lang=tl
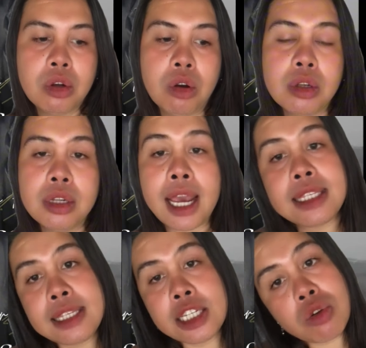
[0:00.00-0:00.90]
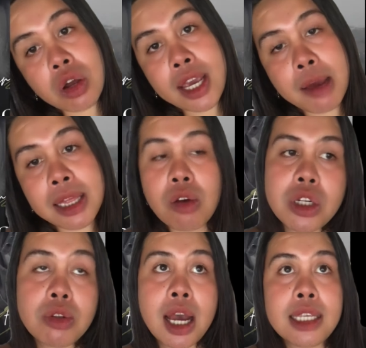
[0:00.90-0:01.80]
O kay si Xiao Xiao gamit na ko
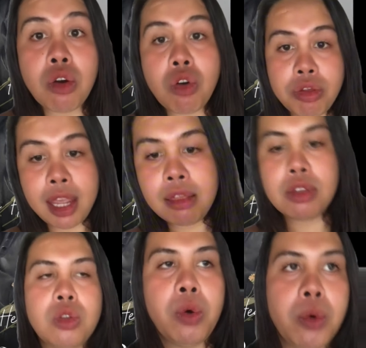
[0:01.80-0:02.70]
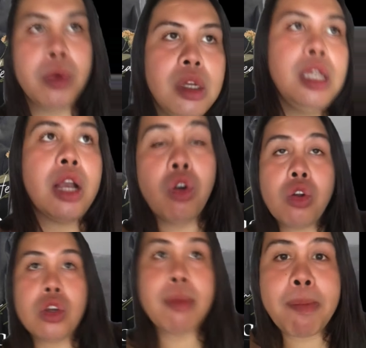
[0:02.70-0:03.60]
Xiao sa sa akong content. So, nag-uul
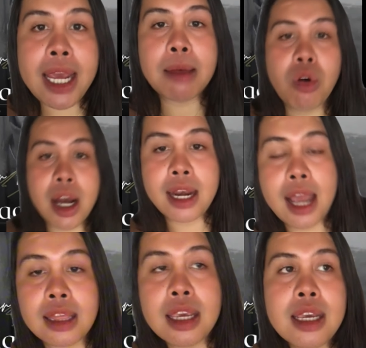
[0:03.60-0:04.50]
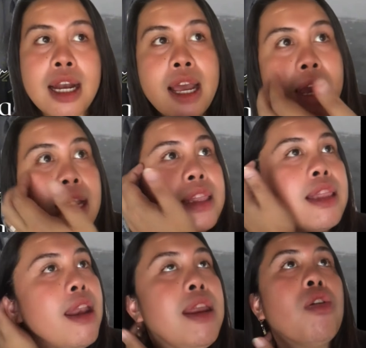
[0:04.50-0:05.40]
ko sa mga pangitabok na nga na
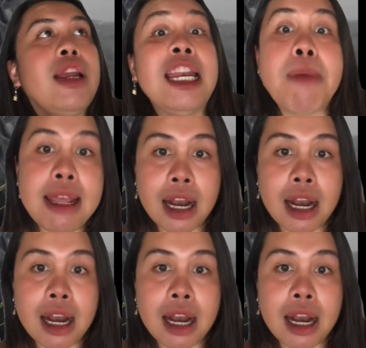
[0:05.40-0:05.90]
trending or binabalita